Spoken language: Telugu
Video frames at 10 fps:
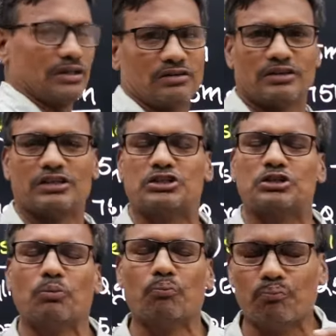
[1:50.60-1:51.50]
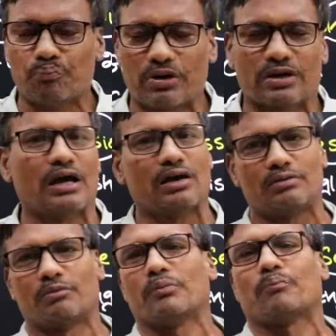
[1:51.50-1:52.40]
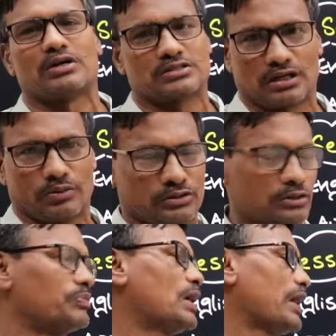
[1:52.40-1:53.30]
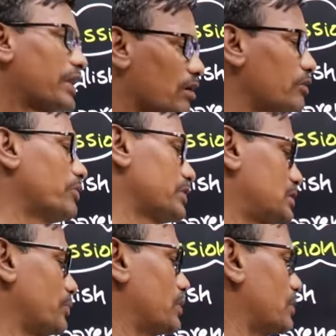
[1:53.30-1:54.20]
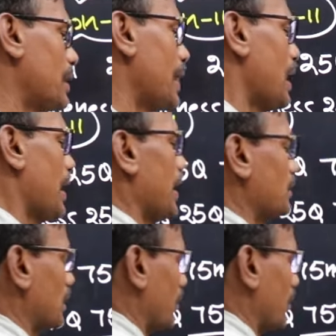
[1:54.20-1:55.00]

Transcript: పర్సెంట్ ఇది సింపుల్గా మనం పాస్ కావచ్చు ఇలా వివరిస్తాను మీకు అయితే